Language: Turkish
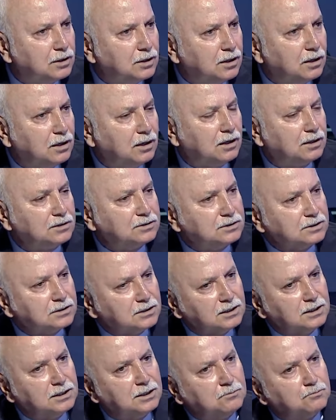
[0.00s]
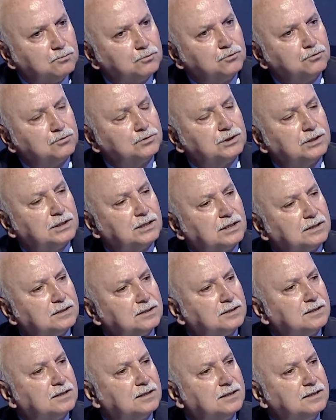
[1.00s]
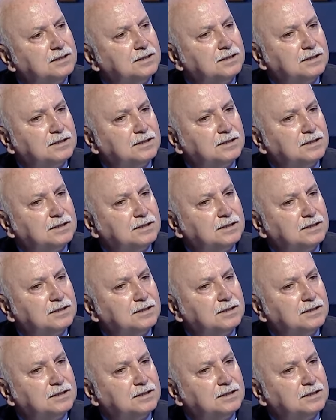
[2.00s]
Doğru. Artık bu ülkelerde de